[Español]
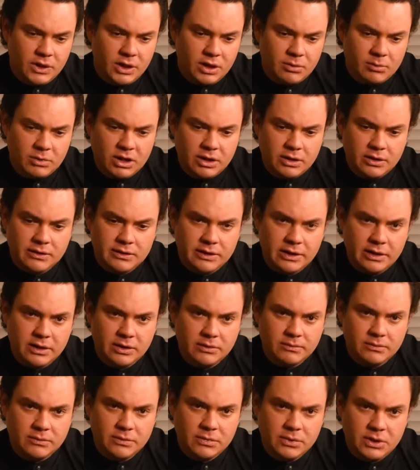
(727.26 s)
y me
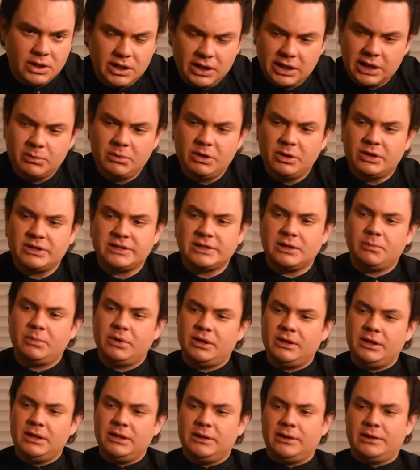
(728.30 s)
dice, ¿y qué me vas a
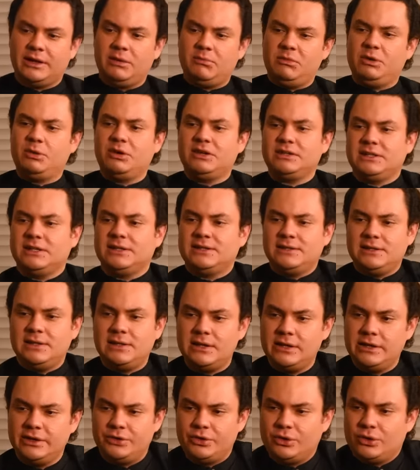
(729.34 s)
pedir? ¿Qué me vas a
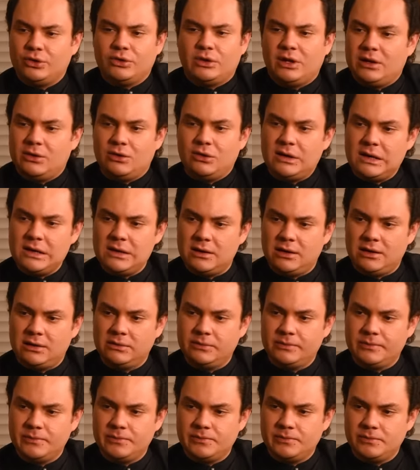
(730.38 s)
exigir? Yo no tengo nada,
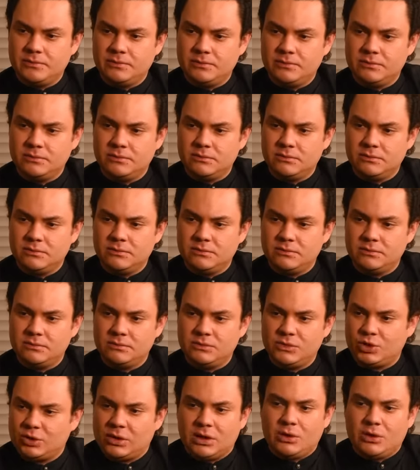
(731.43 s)
no